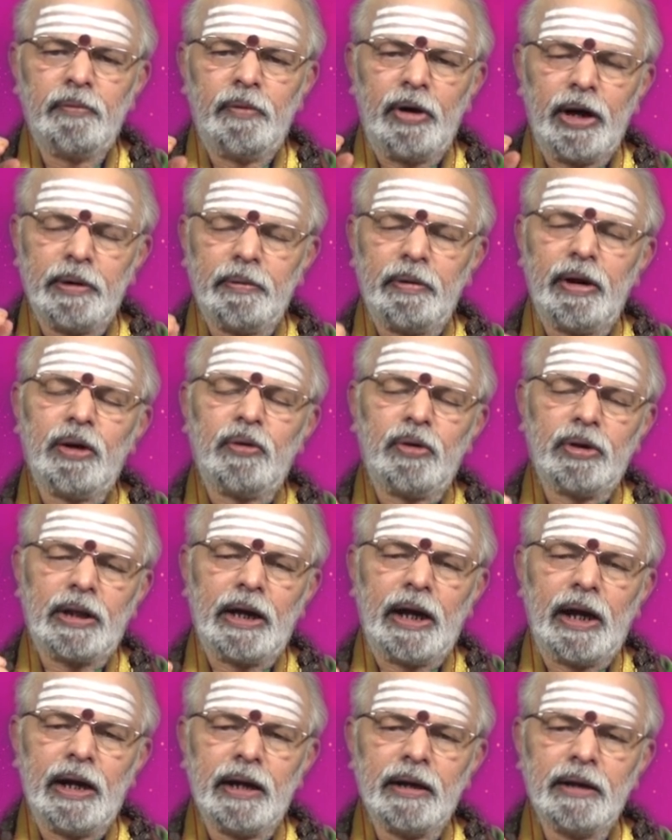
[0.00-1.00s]
వాటి వల్ల కొంత
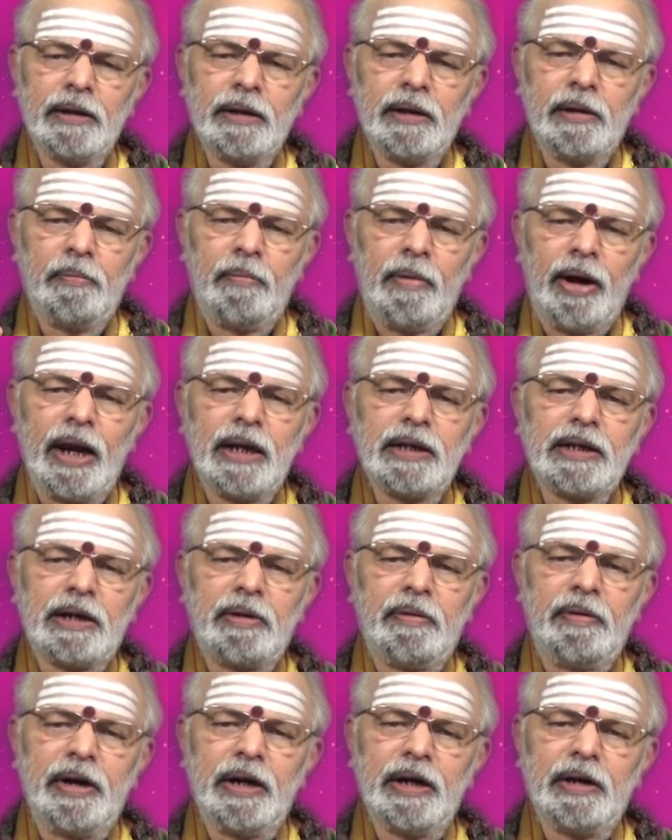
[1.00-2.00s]

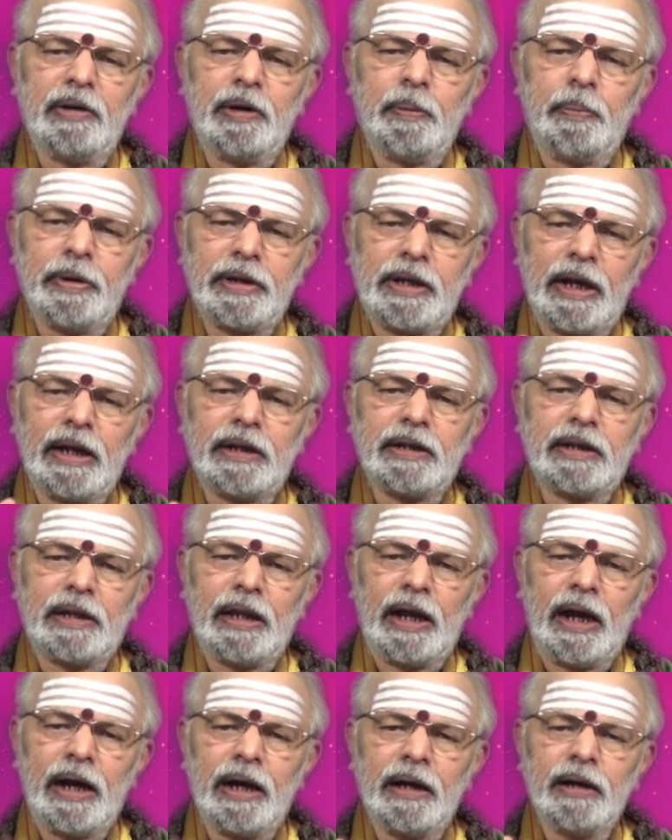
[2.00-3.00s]
మానసికమైనటువంటి
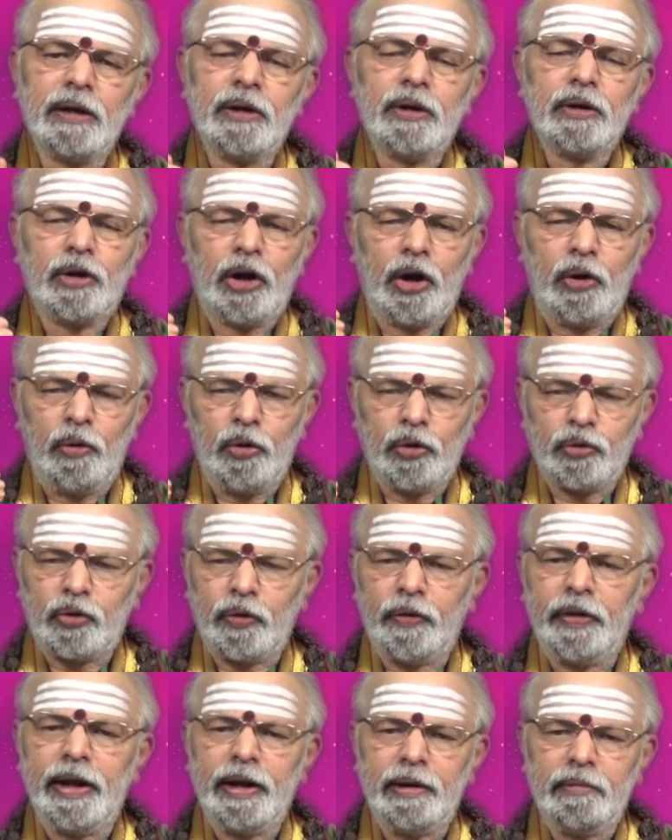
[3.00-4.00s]
ప్రశాంతత కరువు
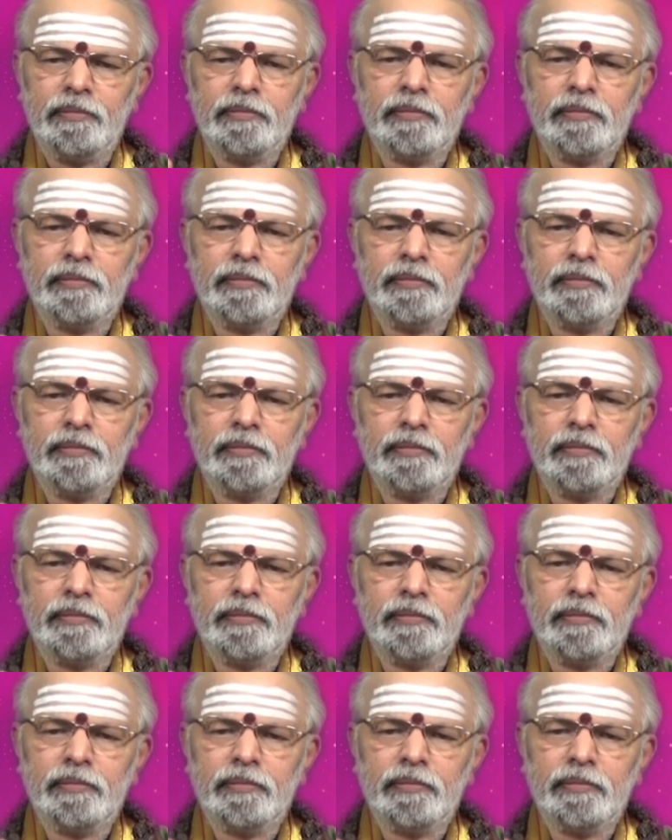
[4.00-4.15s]
అవుతుంది